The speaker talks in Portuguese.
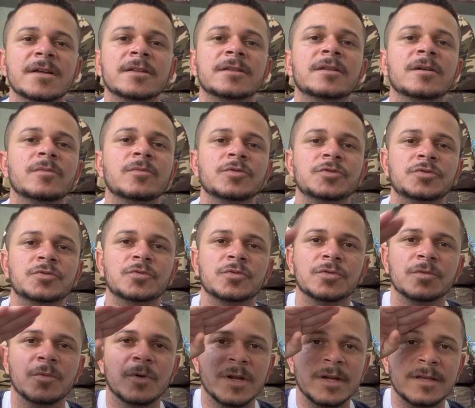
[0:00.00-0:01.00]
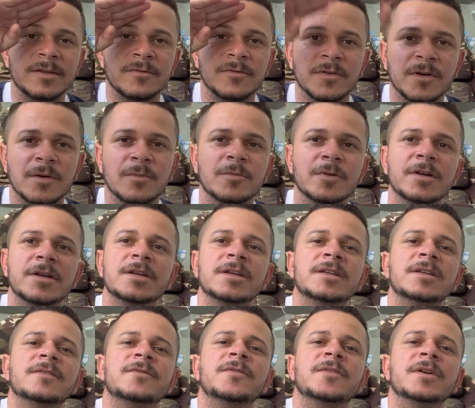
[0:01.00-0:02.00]
Tamo junto, bora que vamos.
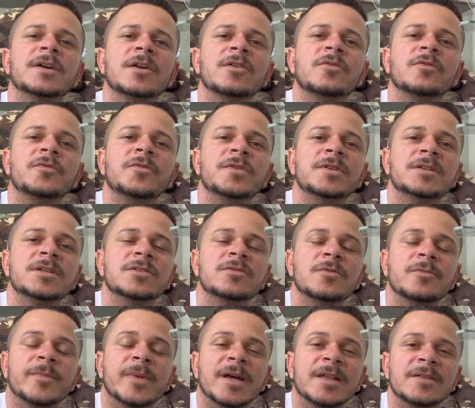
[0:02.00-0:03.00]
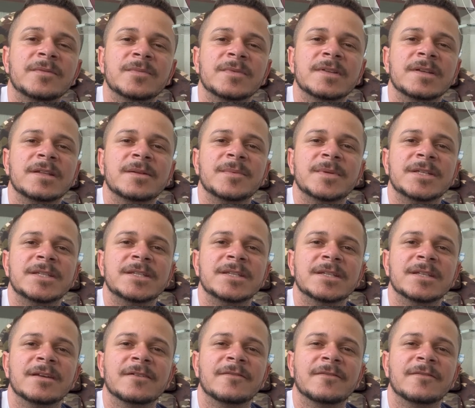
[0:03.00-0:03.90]
E fica aí com o vídeo aí do Máximos aí na mexida.